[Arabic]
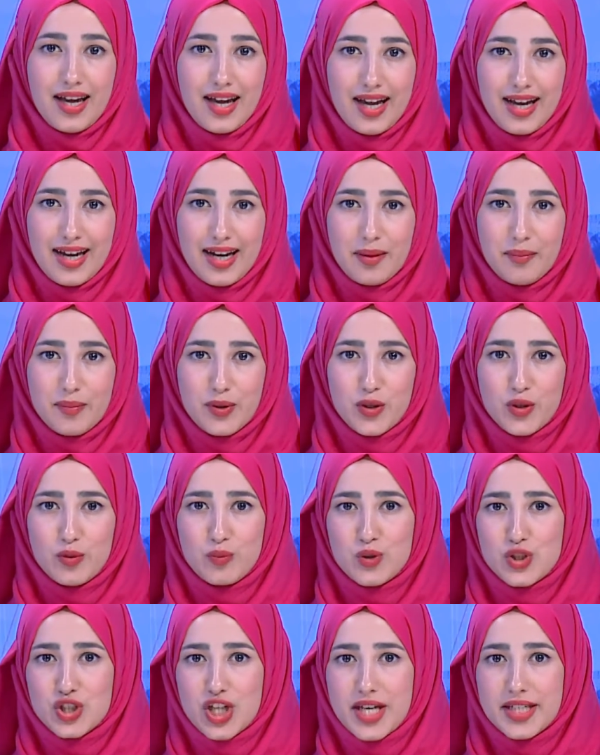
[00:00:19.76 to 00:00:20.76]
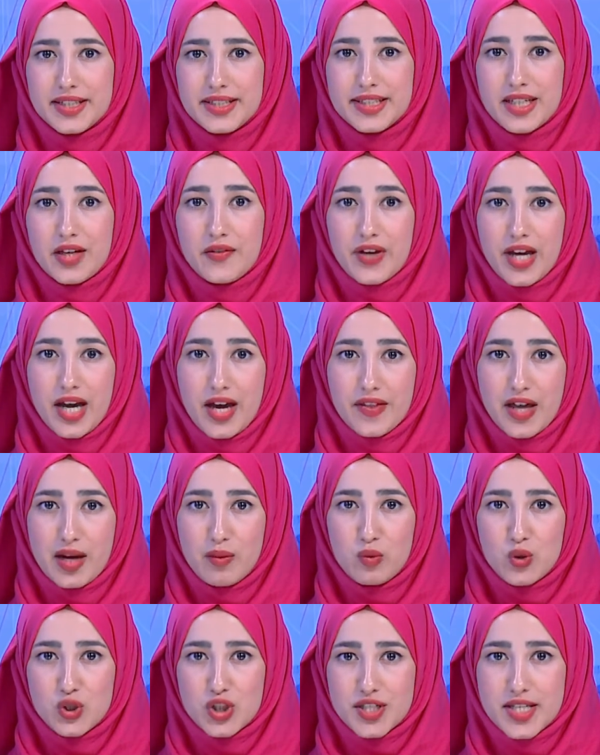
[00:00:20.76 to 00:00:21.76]
أهلا بكم مشاهدين في هذا
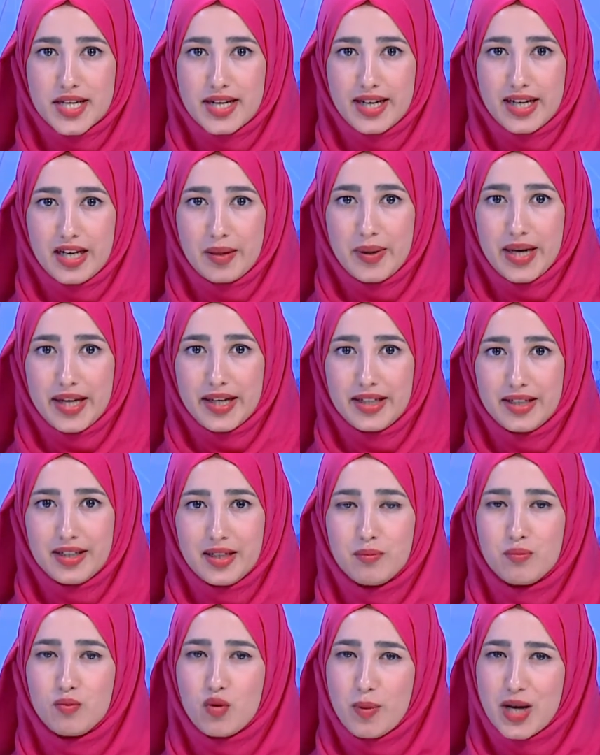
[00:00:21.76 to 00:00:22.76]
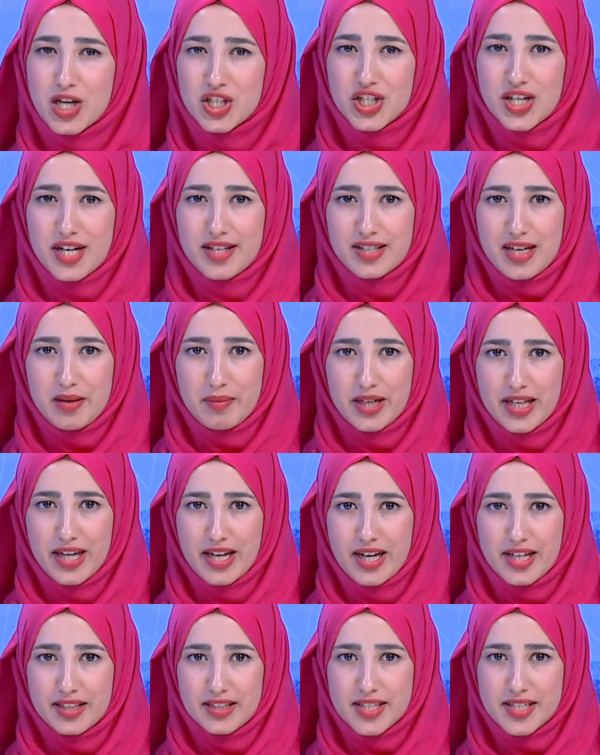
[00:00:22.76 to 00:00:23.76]
الموجز الإخباري مباشرة من
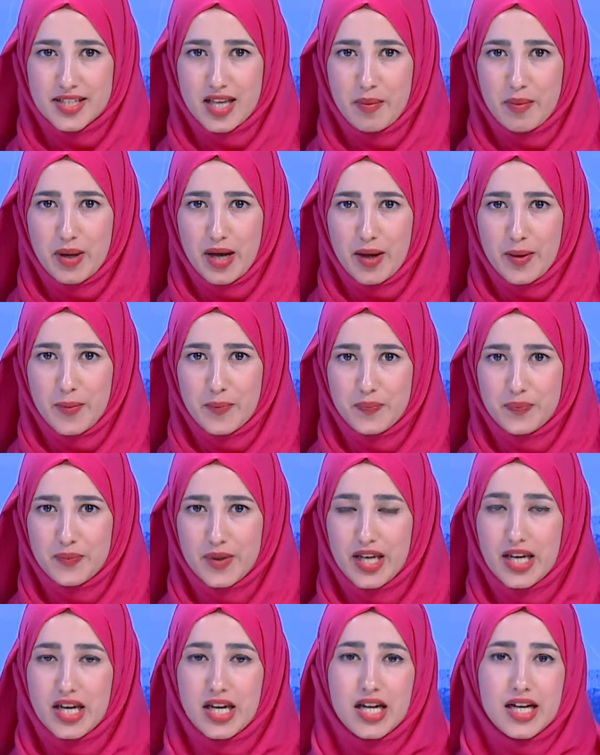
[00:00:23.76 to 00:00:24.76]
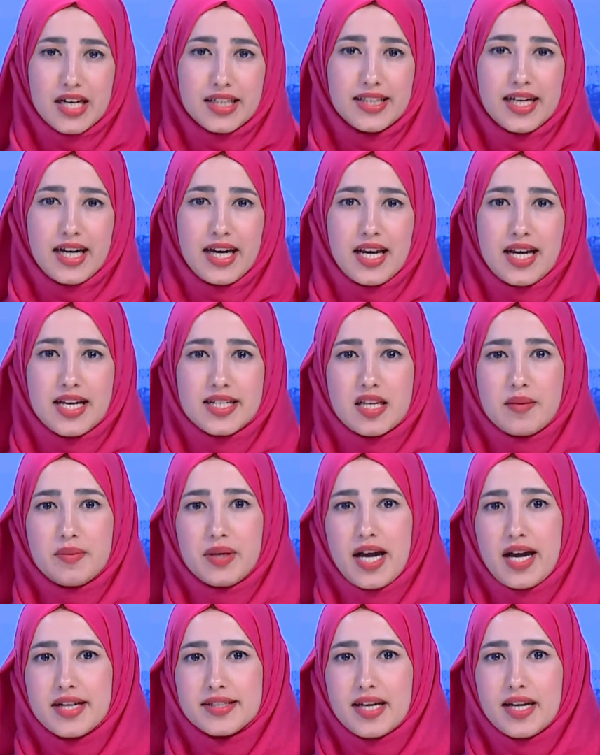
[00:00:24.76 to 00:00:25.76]
قناة السابعة دخل
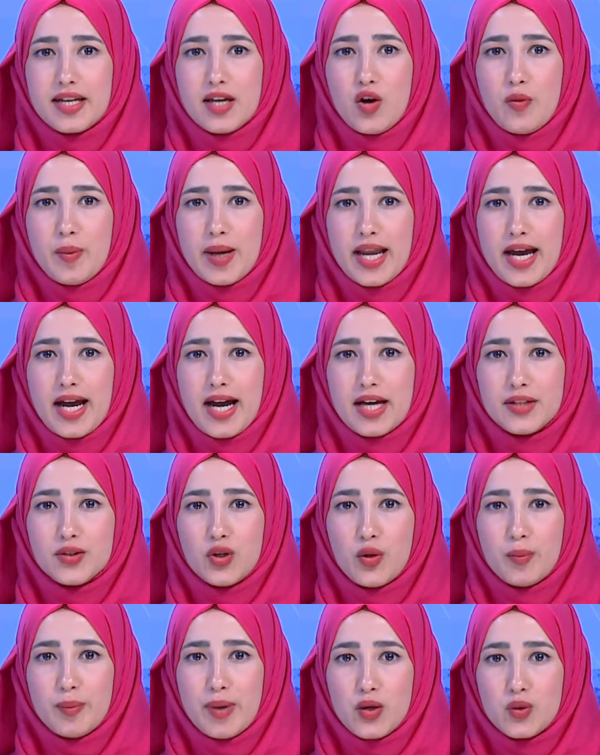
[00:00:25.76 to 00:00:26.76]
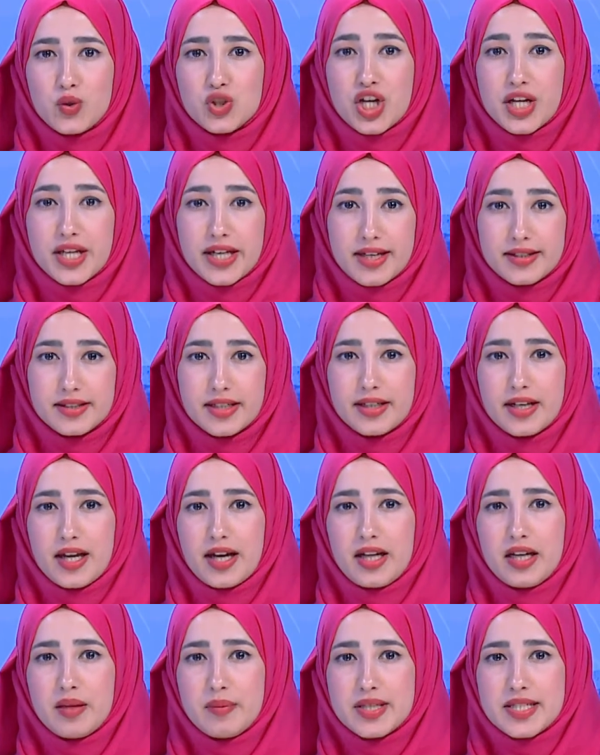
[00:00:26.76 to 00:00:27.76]
صبيحة اليوم الأحد عمال شركة
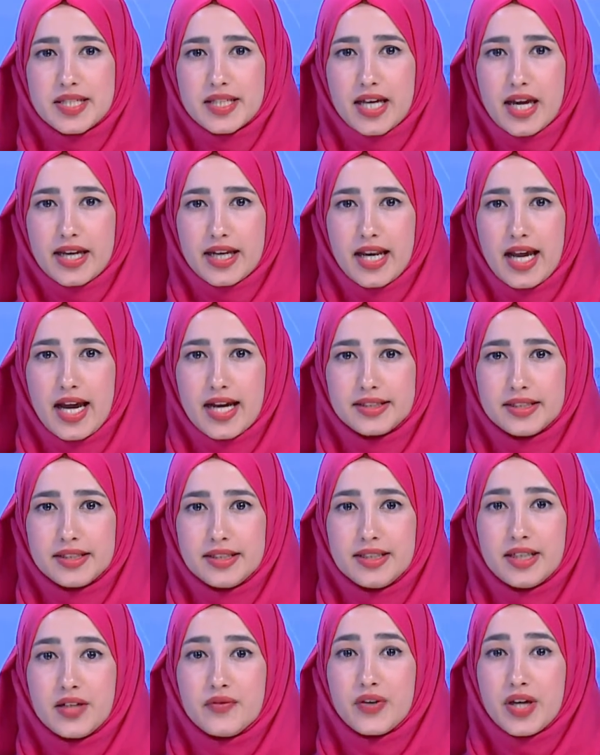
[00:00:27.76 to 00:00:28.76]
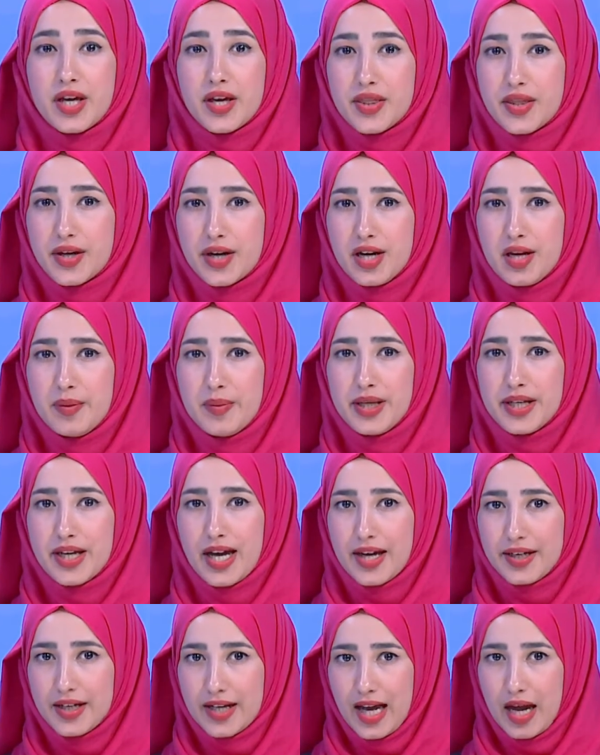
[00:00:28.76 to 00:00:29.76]
النقل بالسكك الحديدية في إضراب
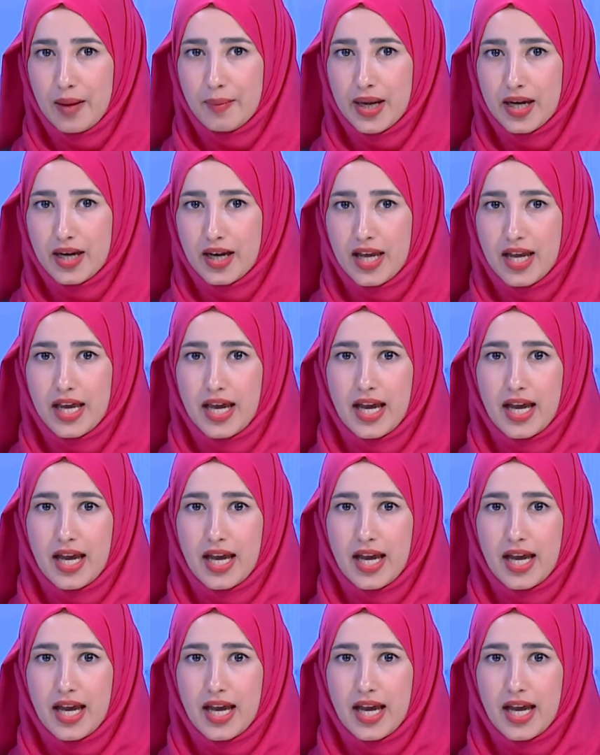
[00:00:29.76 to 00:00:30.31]
عن العمل